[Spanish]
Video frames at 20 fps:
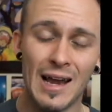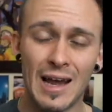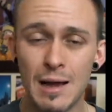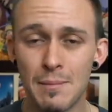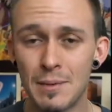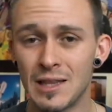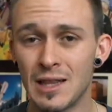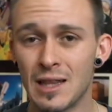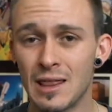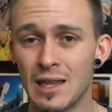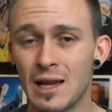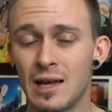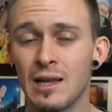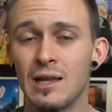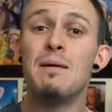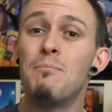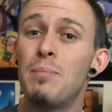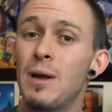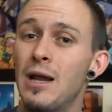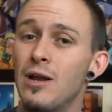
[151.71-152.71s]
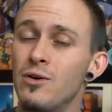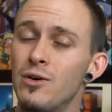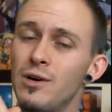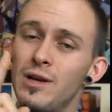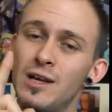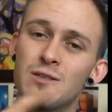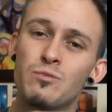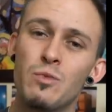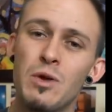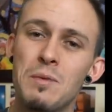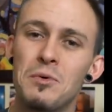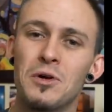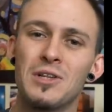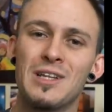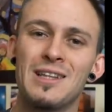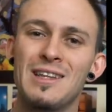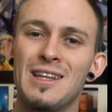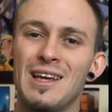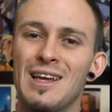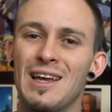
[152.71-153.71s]
que le apetezca, pero es muy
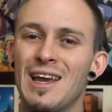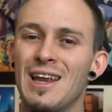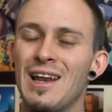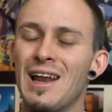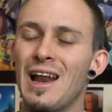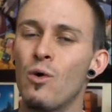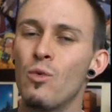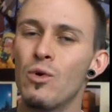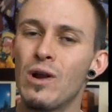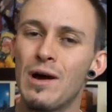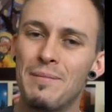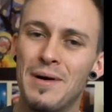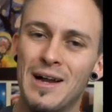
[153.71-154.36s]
importante que en alguna